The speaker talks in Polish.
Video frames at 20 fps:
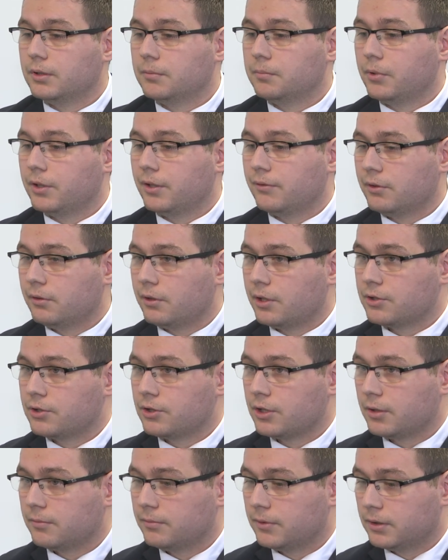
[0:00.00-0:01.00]
e, pojawiła
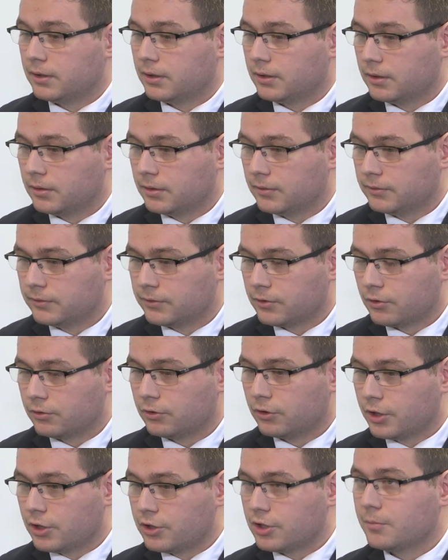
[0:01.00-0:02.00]
się, wśród
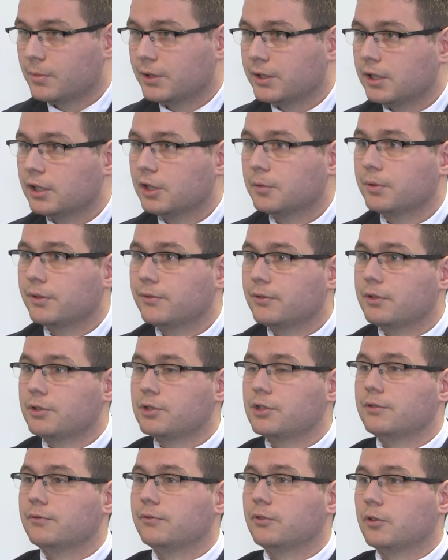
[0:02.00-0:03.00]
doniesień medialnych pojawiła
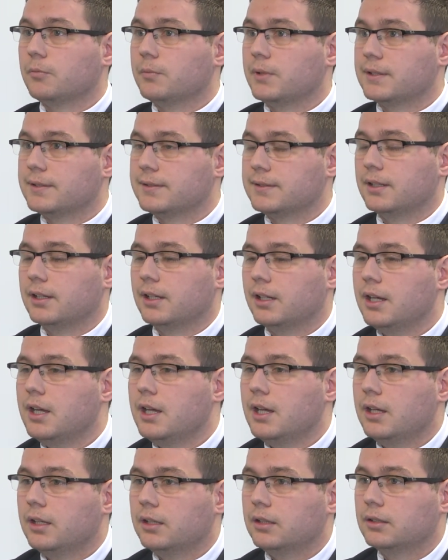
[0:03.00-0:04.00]
się informacja,
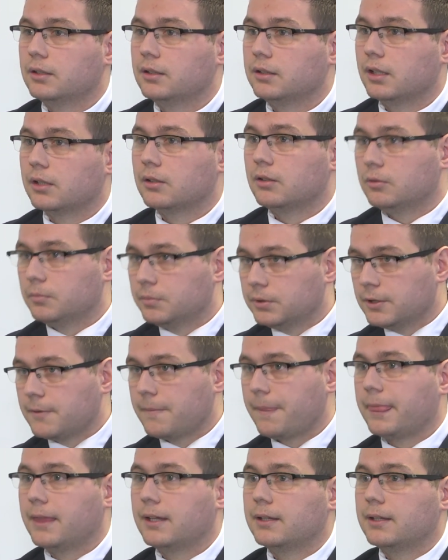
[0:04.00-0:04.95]
jakoby